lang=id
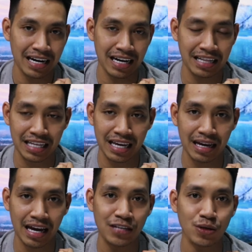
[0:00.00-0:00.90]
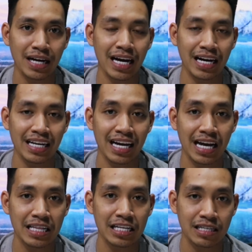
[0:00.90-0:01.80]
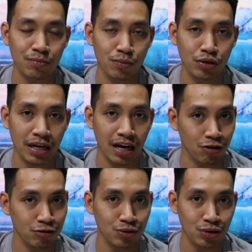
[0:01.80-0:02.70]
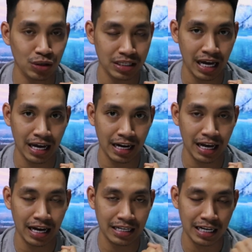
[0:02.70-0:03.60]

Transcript: Nanti keesokan harinya ganti si Mumut yang aku kurung seharian.